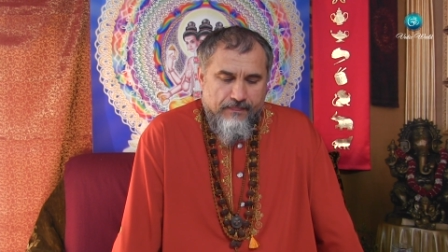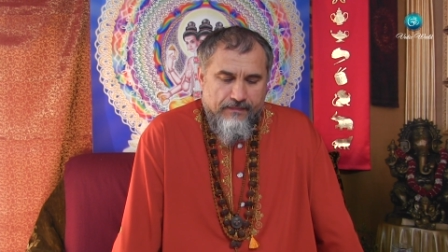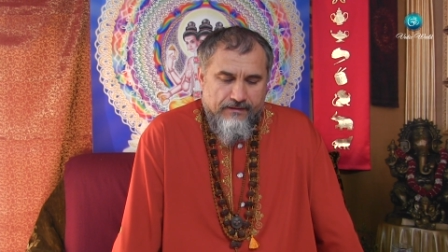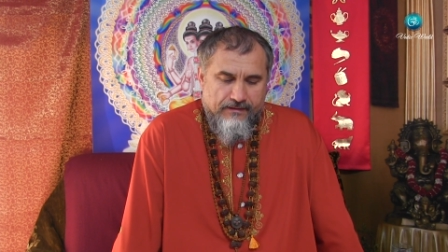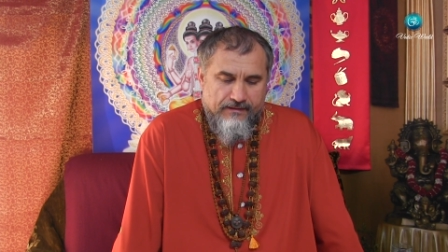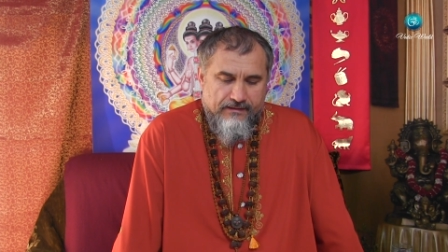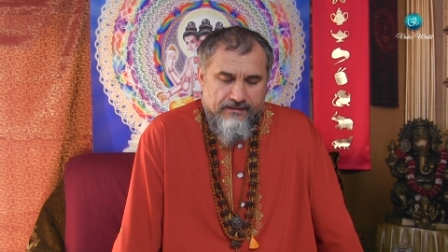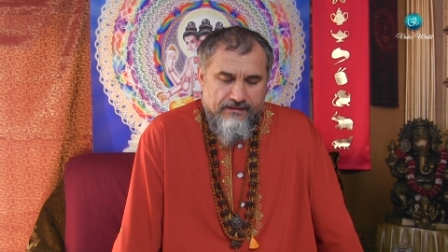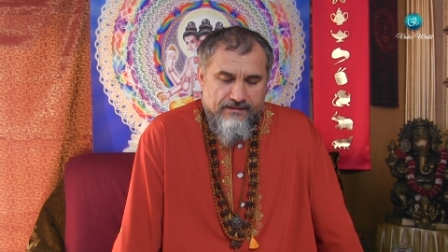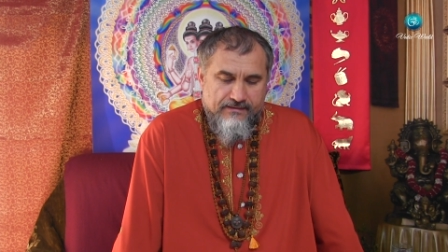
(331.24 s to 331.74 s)
И
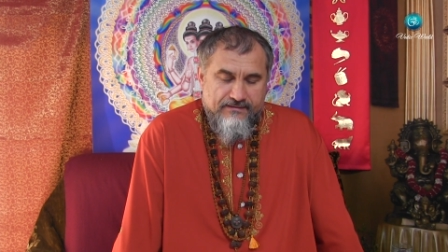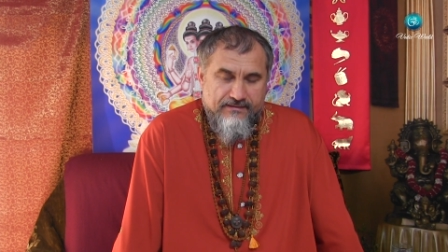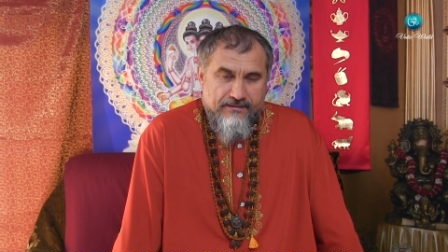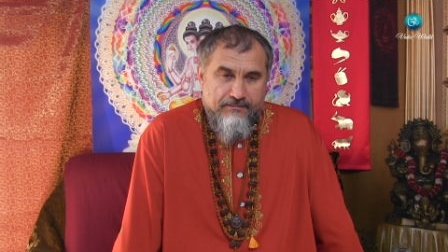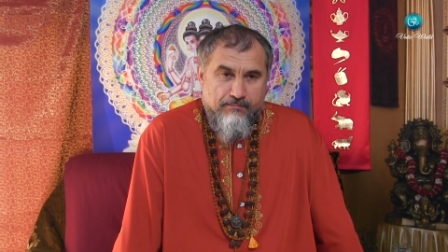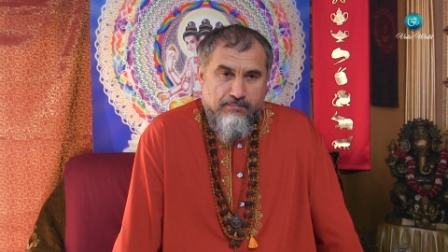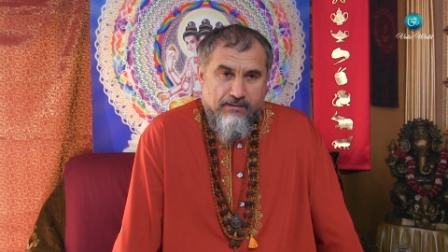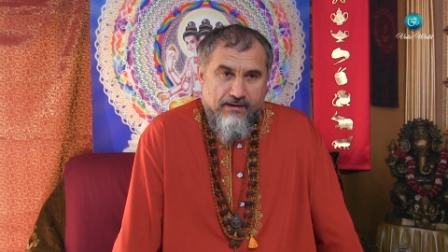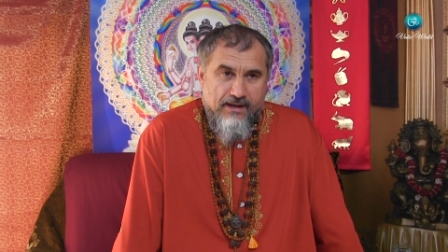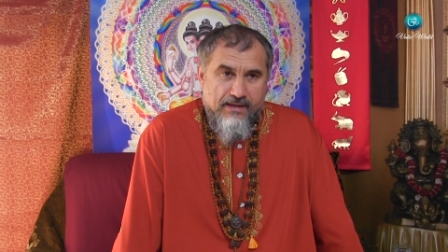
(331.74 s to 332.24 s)
если
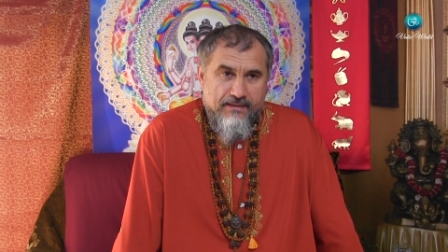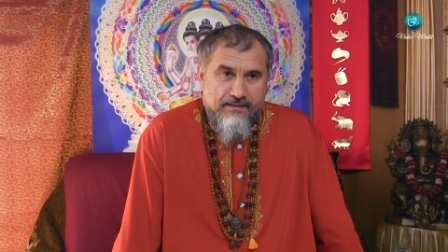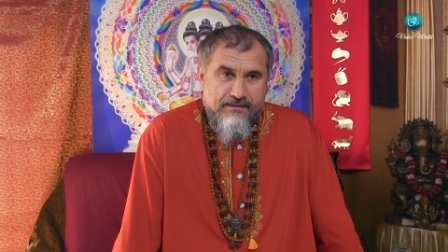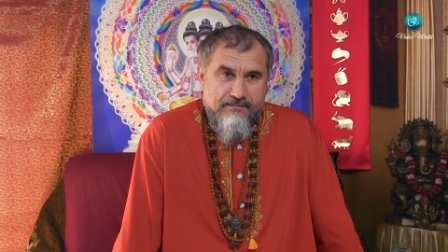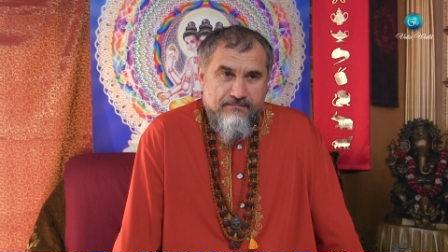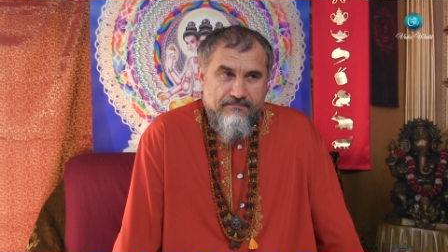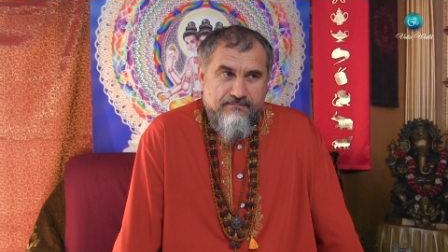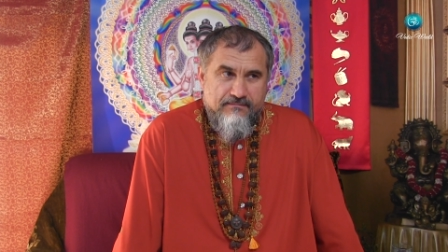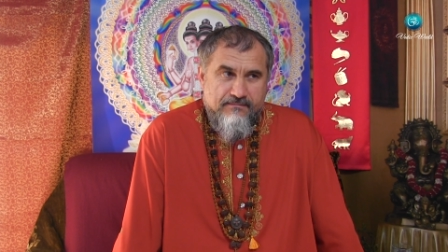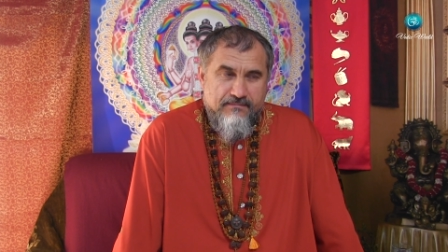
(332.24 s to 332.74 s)
прана,
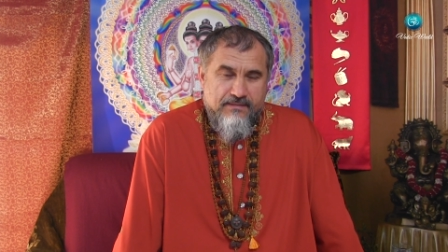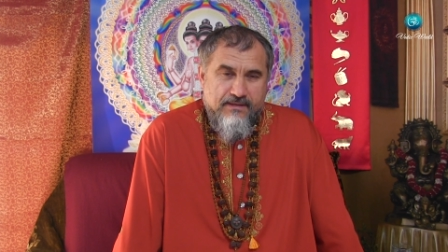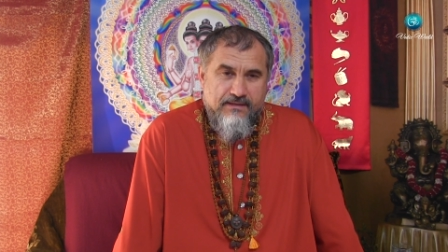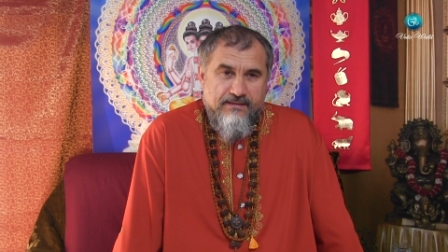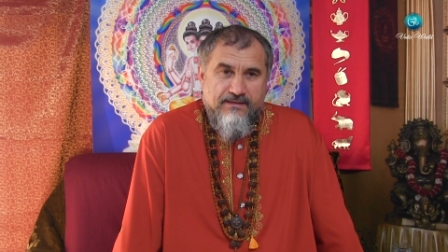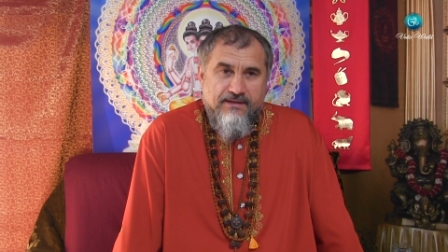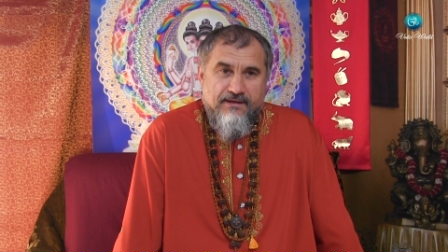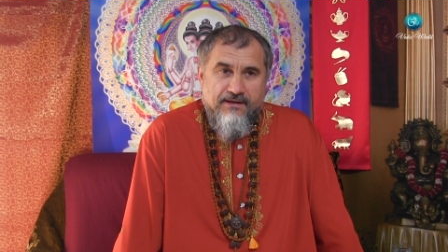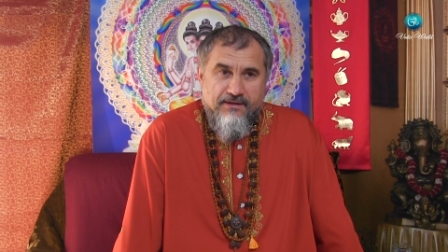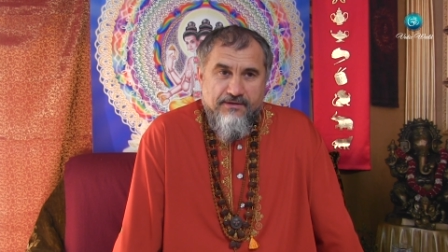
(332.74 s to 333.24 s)

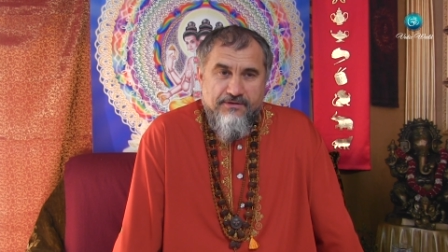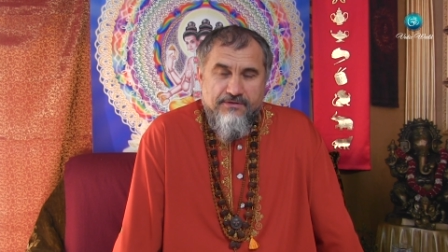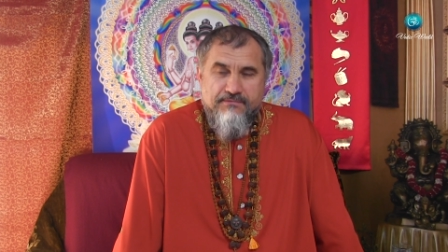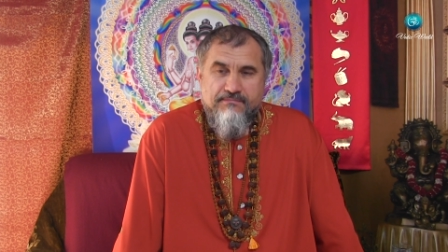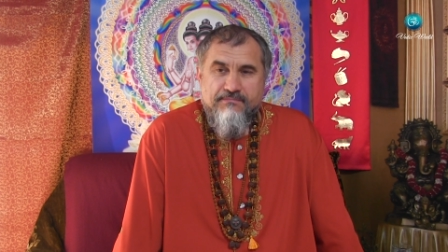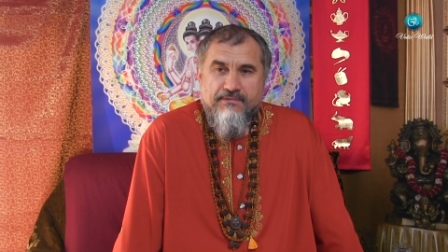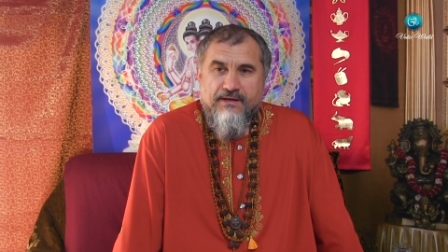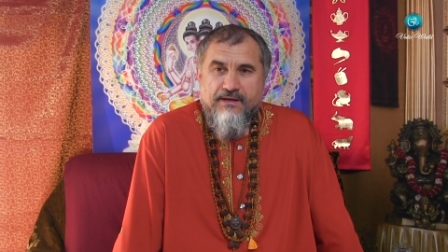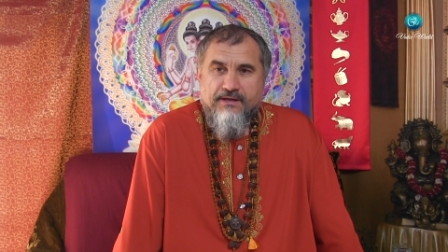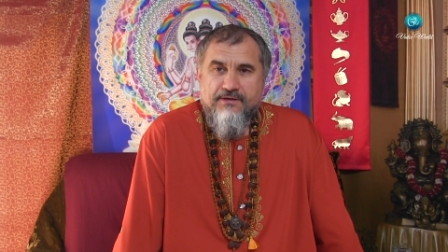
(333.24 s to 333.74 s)
это речь,
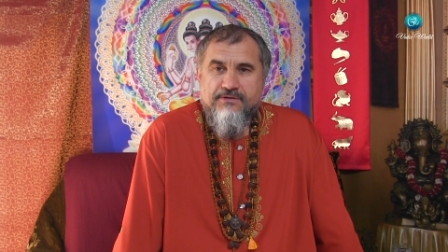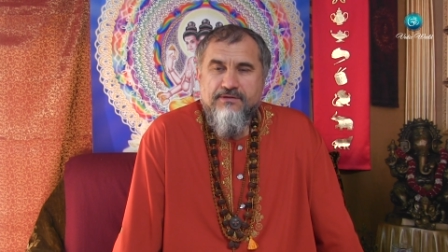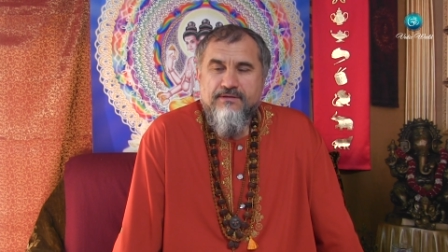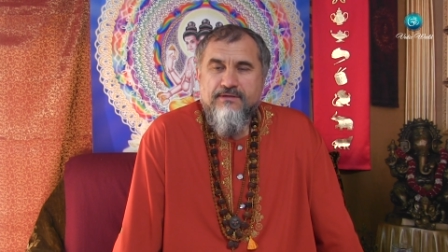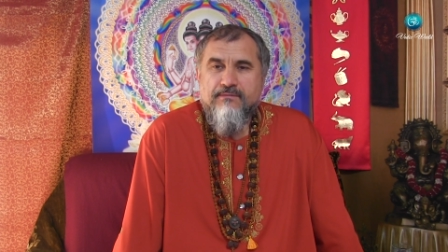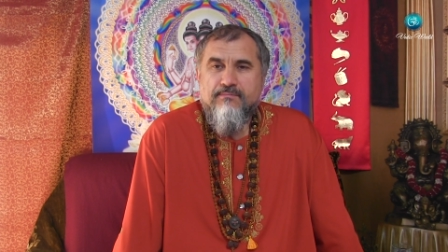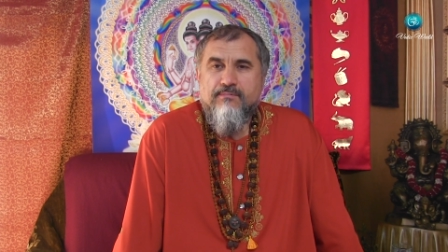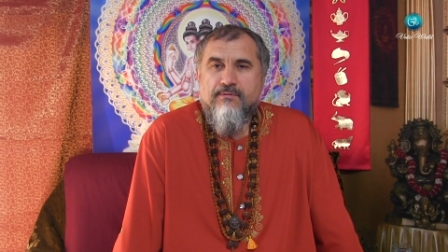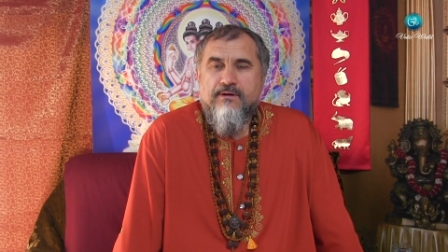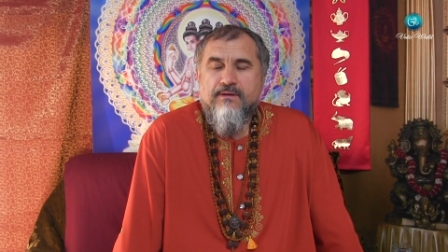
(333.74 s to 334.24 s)
речь
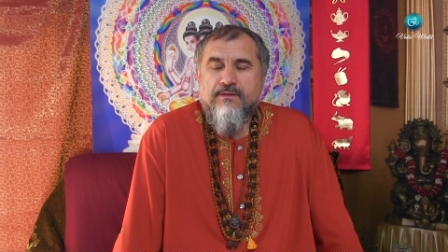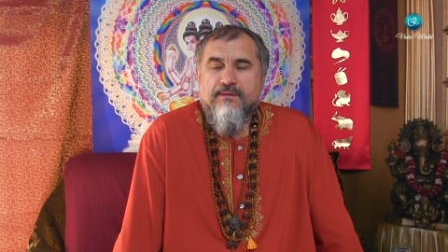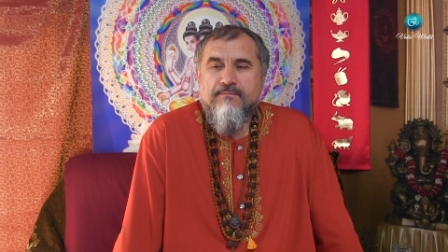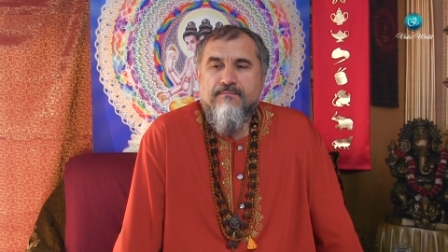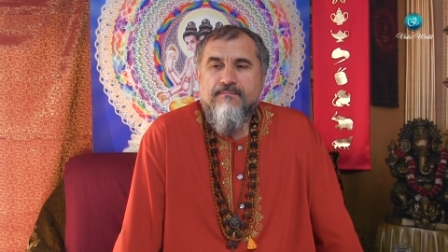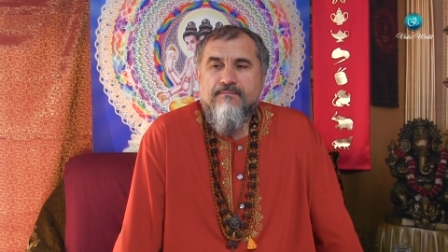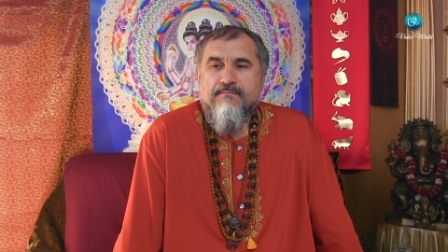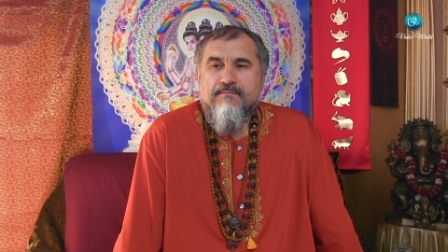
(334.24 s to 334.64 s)
это прана,